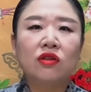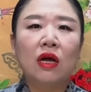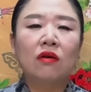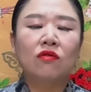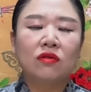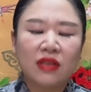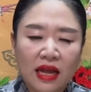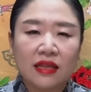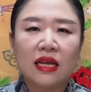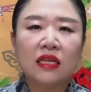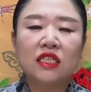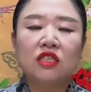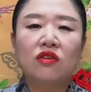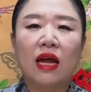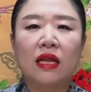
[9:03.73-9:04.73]
않고
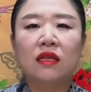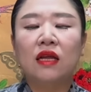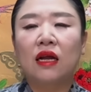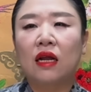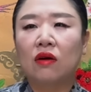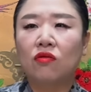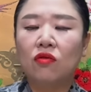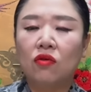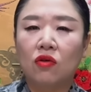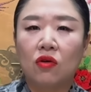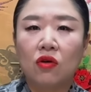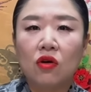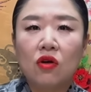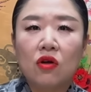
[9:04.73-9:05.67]
타당치도 않다라고